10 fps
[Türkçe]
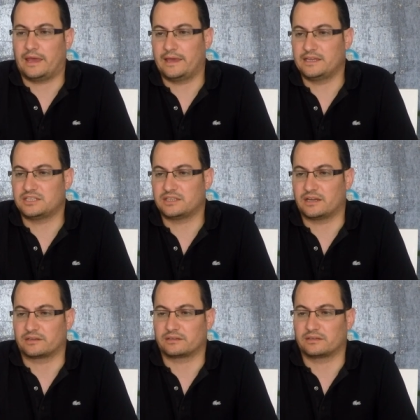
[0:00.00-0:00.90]

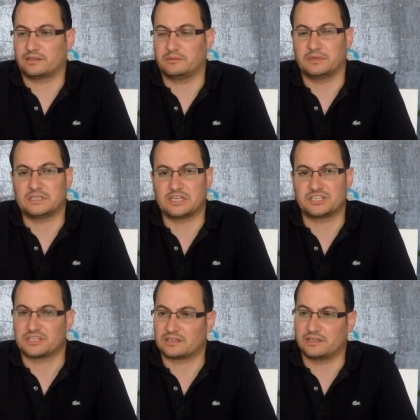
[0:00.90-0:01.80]
HDR gibi
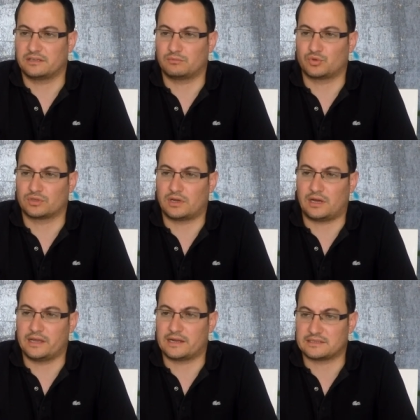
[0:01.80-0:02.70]
çeşitli
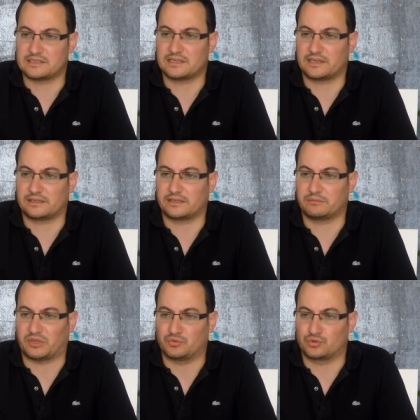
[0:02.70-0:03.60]
burada ayar
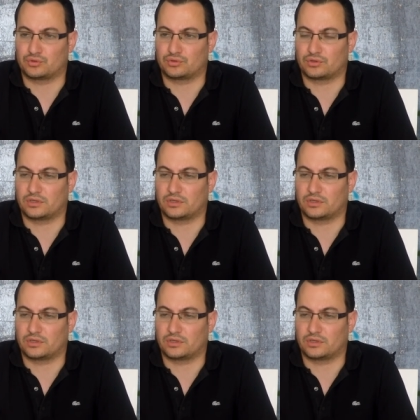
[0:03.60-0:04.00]
seçenekleri mevcut.